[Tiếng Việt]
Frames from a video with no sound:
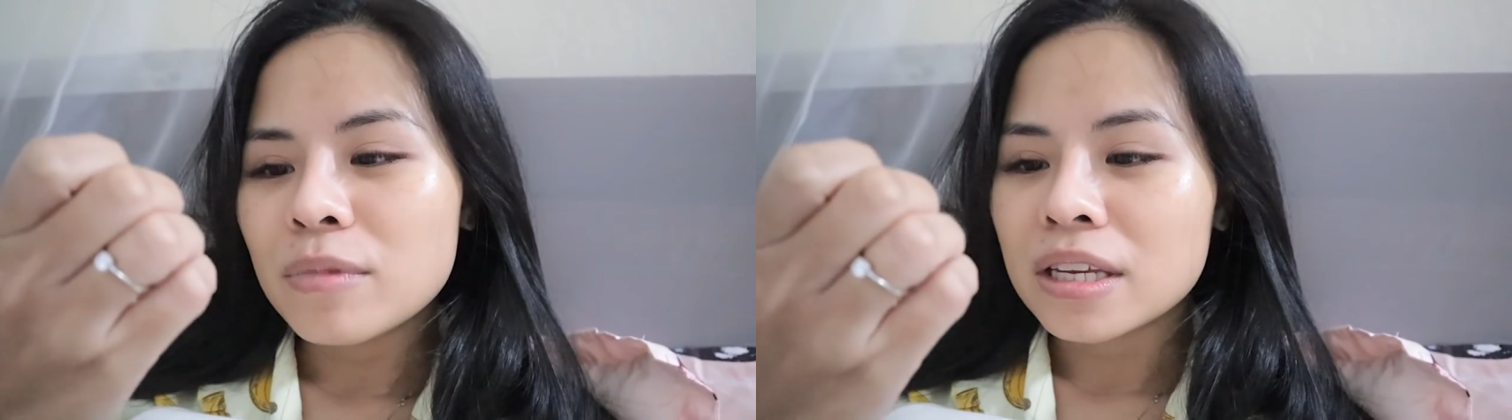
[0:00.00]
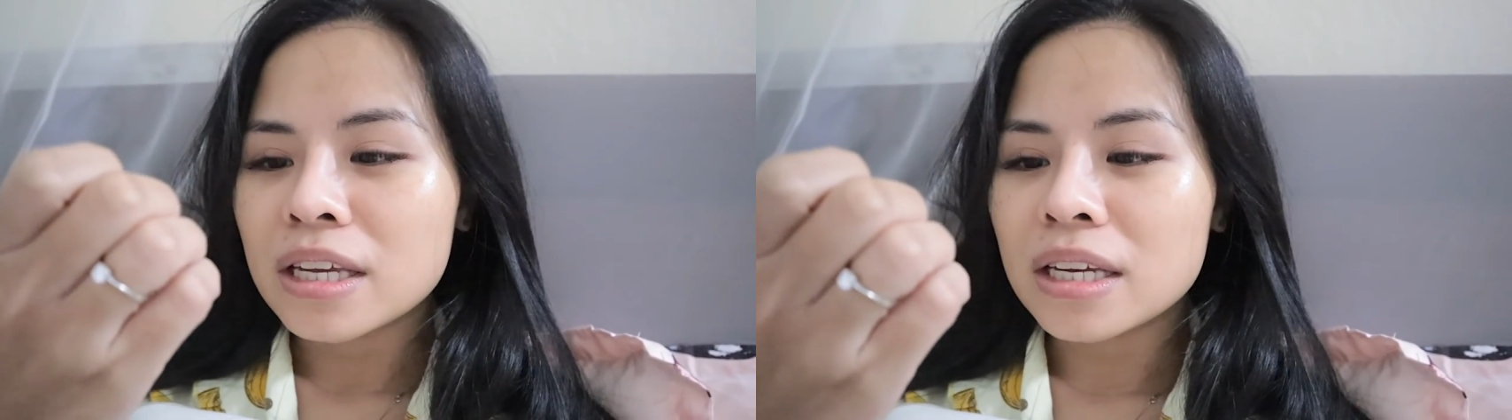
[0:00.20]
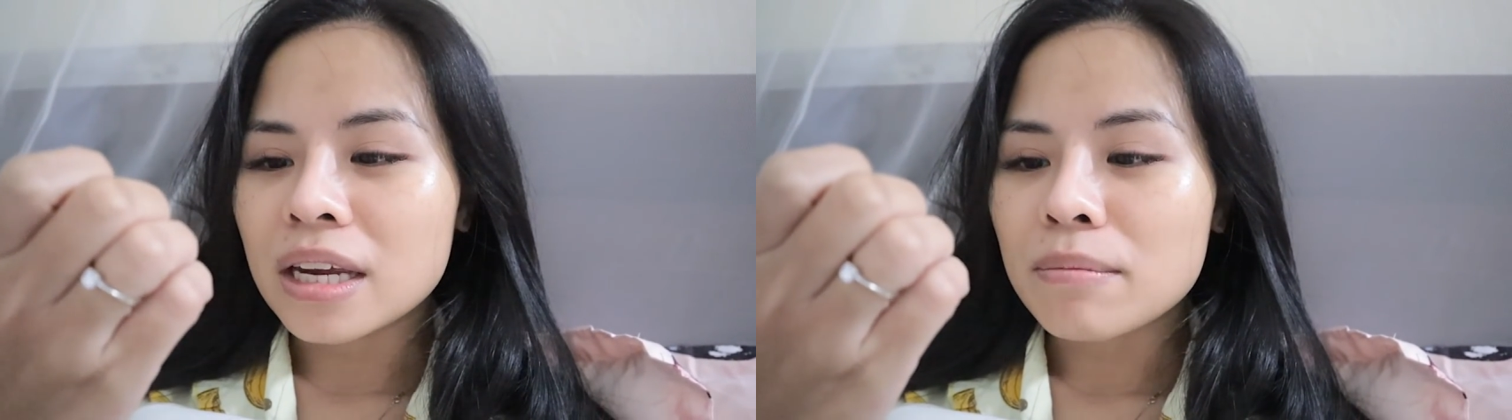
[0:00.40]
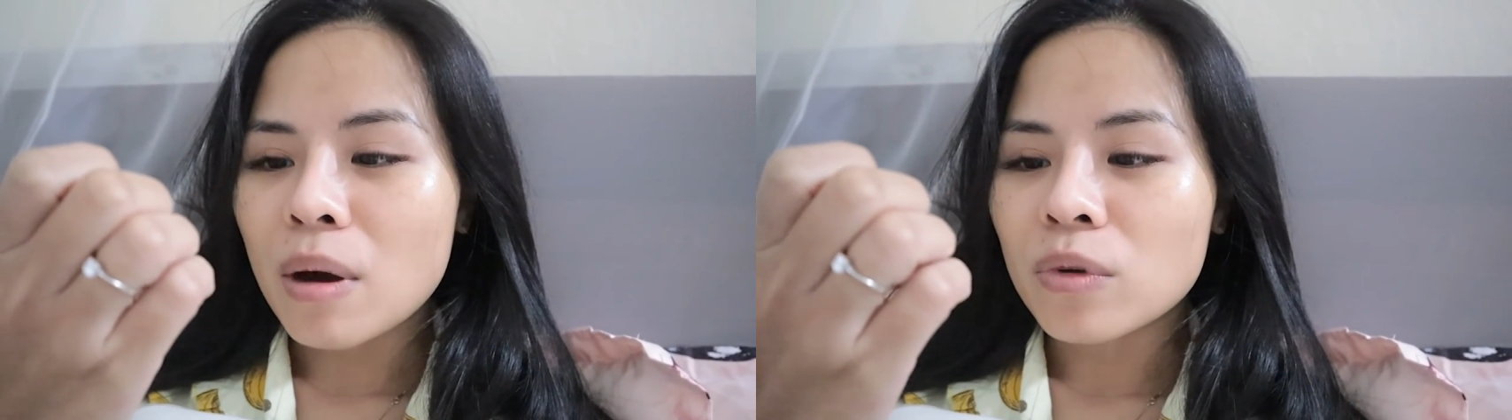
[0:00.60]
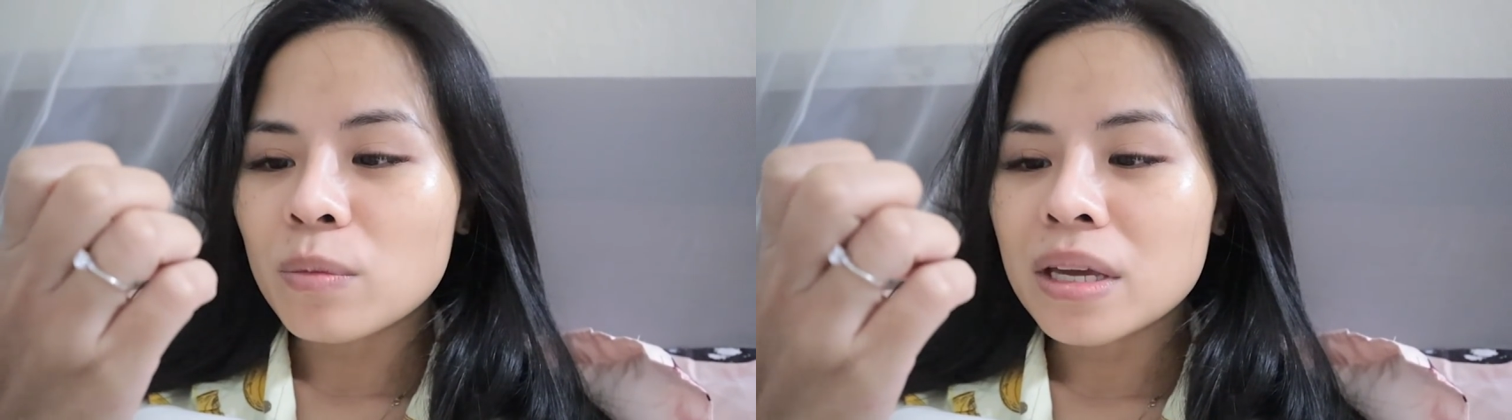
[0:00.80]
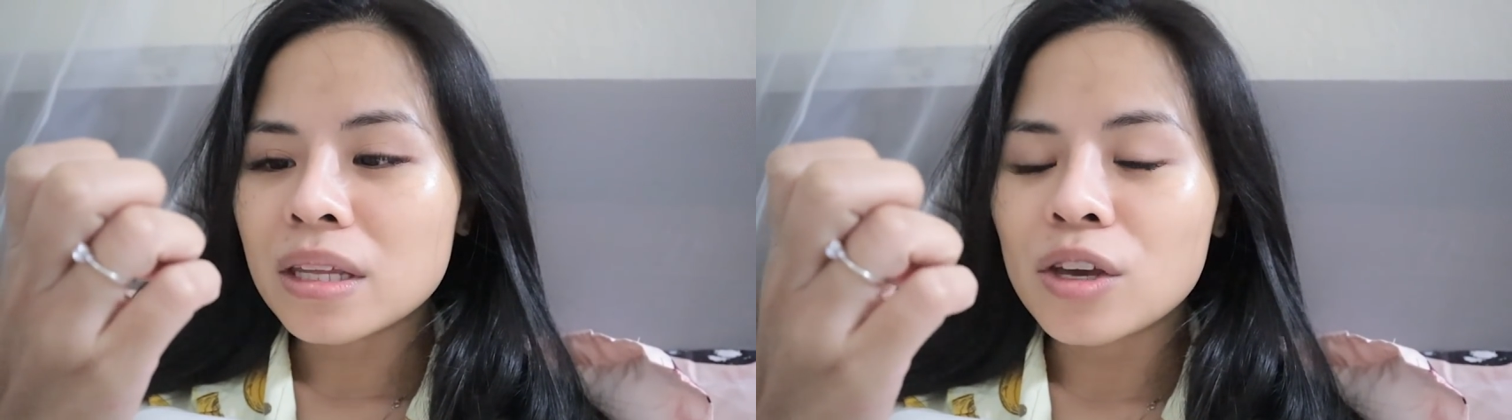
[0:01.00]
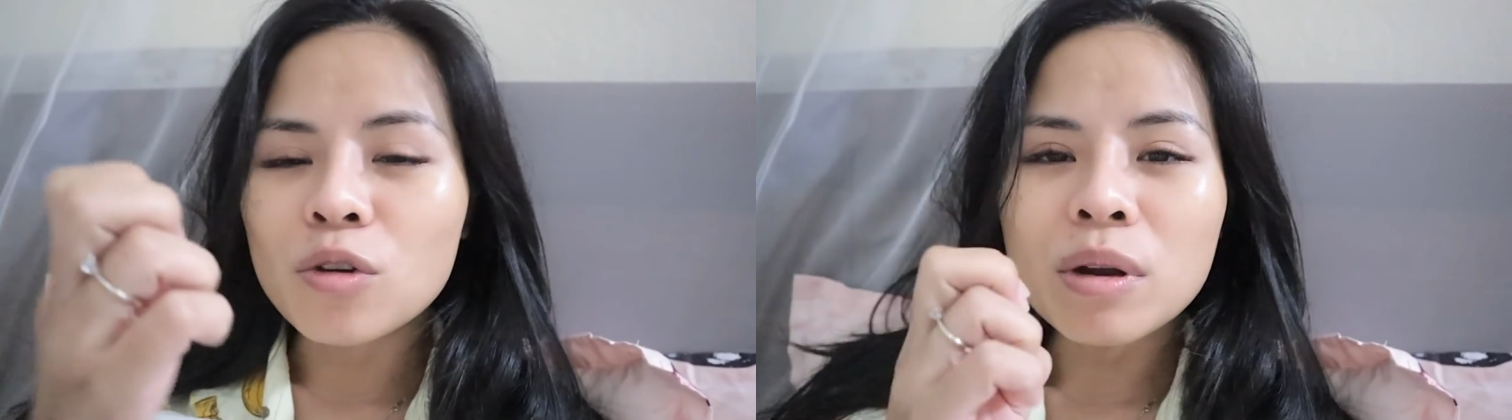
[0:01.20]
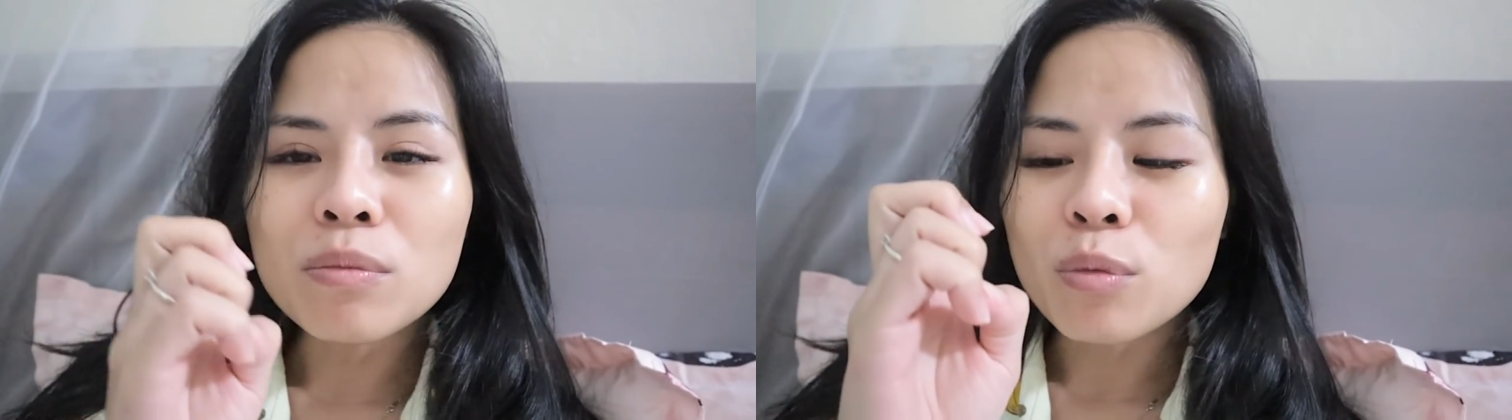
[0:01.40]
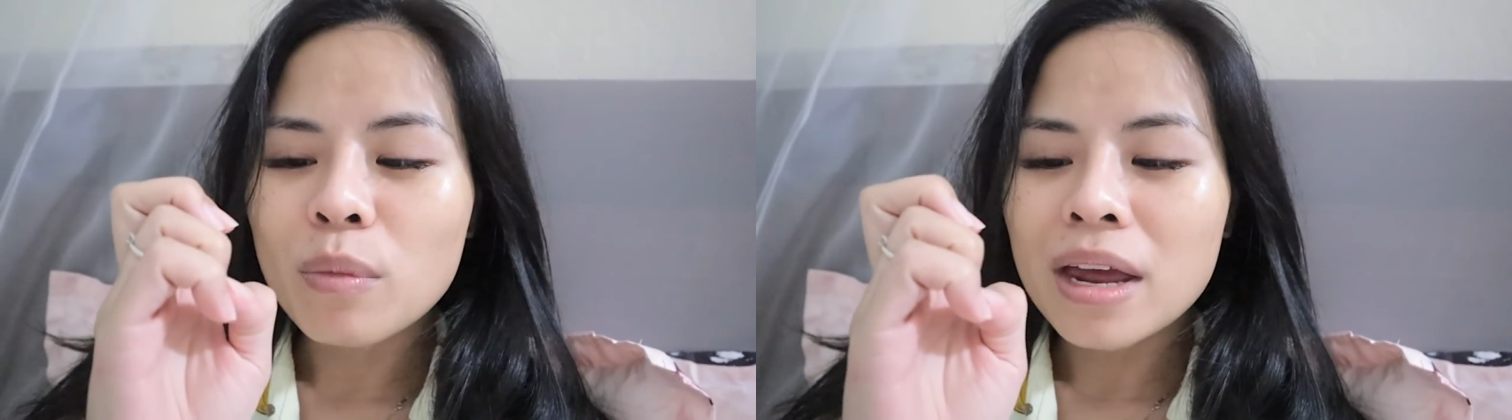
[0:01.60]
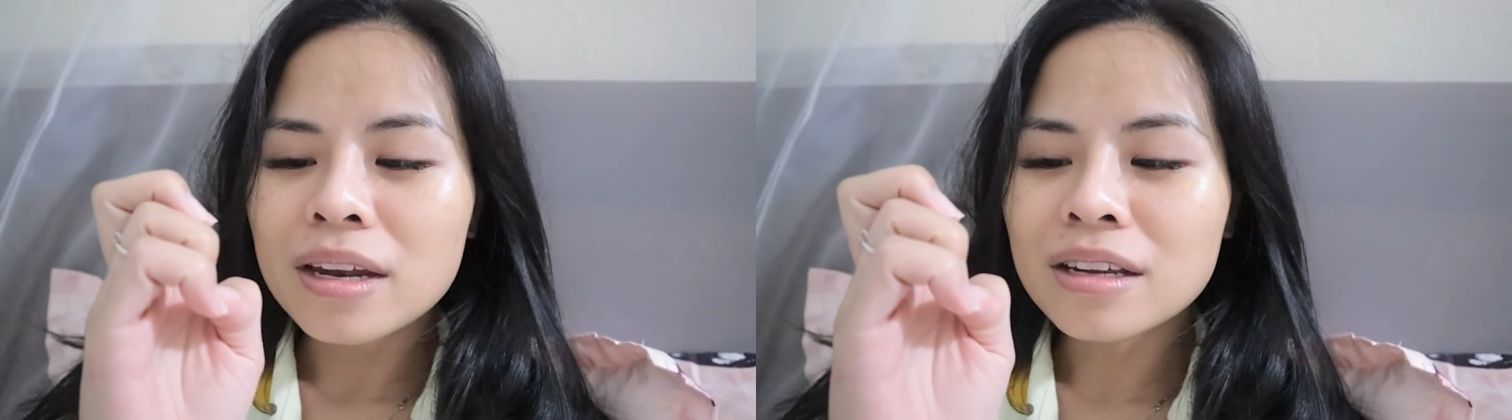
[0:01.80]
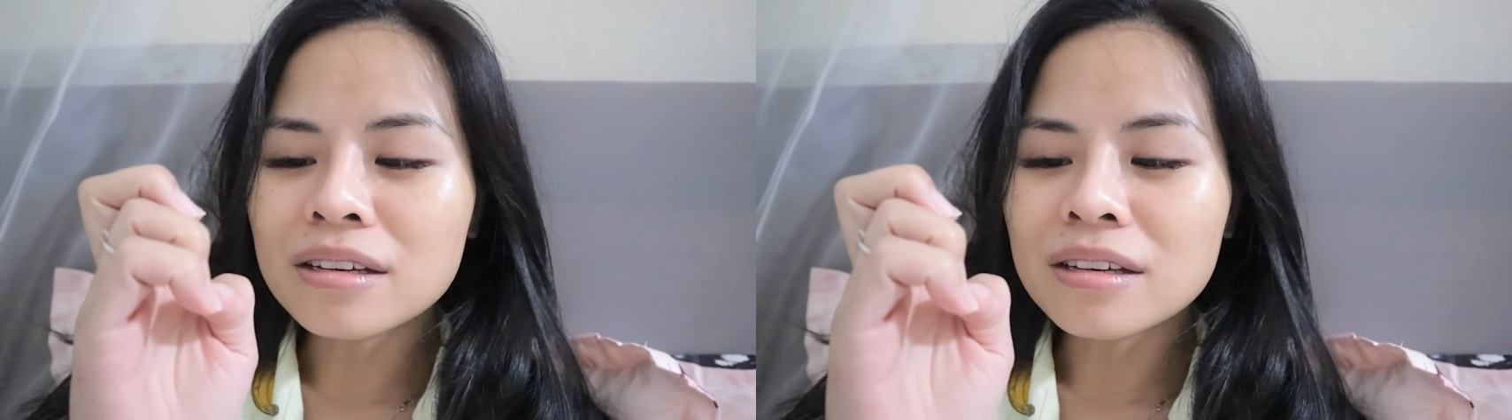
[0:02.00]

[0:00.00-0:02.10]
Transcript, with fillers: Mình nhìn cái móng nó bị thiếu mất một bên ấy.